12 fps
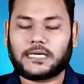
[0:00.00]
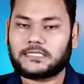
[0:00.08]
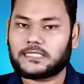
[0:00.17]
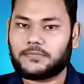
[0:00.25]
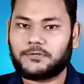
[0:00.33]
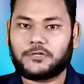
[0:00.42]

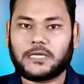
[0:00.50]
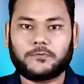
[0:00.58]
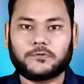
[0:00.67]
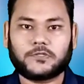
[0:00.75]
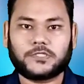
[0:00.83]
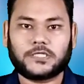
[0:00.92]
আজকে ভিডিও এ
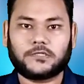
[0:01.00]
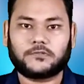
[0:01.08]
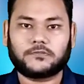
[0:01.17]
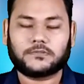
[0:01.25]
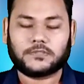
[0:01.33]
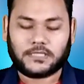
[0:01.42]
পর্যন্ত ছিল
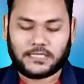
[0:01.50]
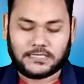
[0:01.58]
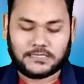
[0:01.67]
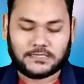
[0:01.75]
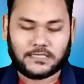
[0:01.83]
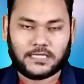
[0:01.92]

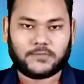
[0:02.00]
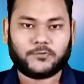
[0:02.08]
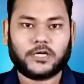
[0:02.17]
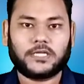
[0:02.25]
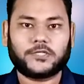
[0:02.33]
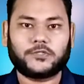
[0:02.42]
আসসালামু
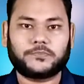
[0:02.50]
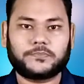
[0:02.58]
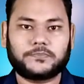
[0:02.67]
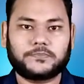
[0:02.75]
আলাইকুম